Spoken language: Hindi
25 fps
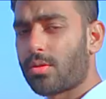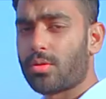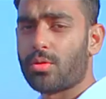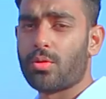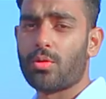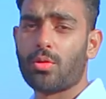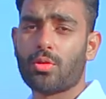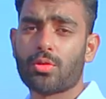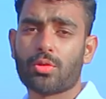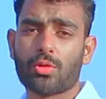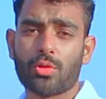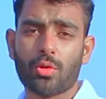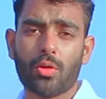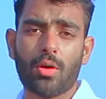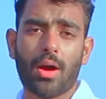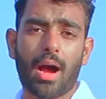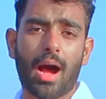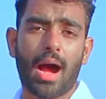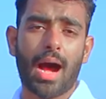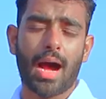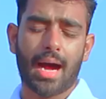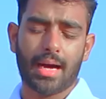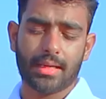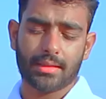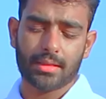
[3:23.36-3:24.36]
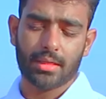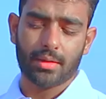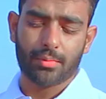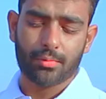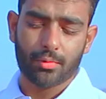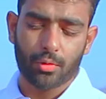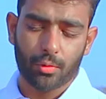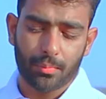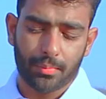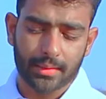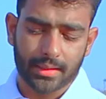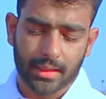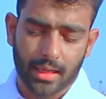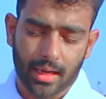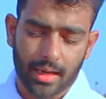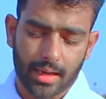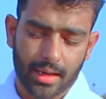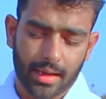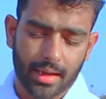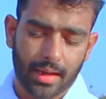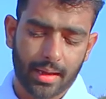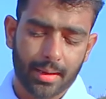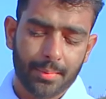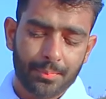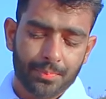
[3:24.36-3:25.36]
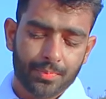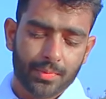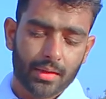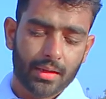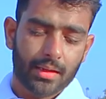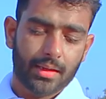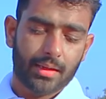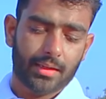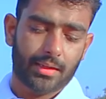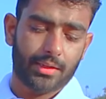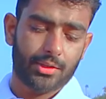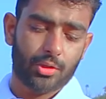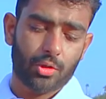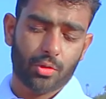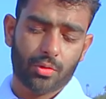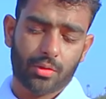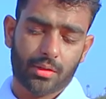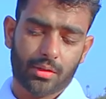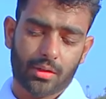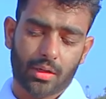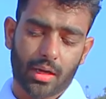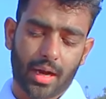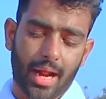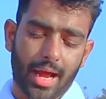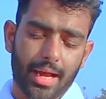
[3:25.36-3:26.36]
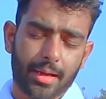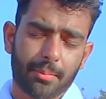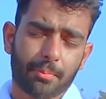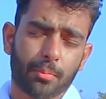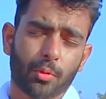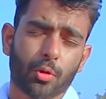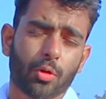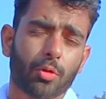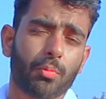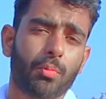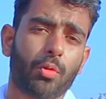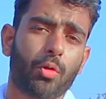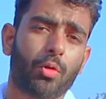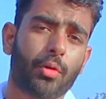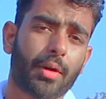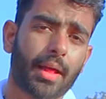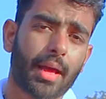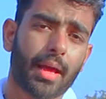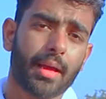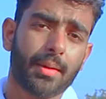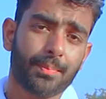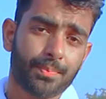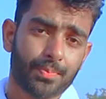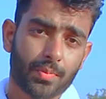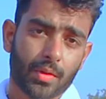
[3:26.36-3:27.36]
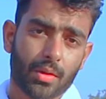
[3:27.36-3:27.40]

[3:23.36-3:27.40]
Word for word: तो दोस्तों आज आपको बताया है कि जो ट्राईपोड मोड है